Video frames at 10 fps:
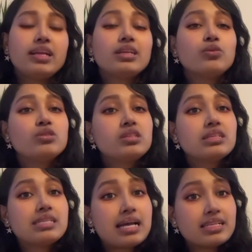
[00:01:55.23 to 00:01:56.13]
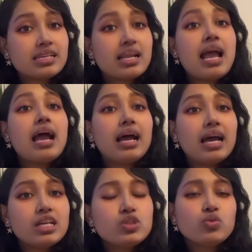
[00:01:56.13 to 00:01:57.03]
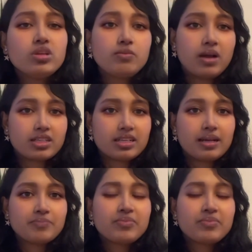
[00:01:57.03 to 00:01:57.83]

এটা হচ্ছে যার যার আঞ্চলিক ভাষা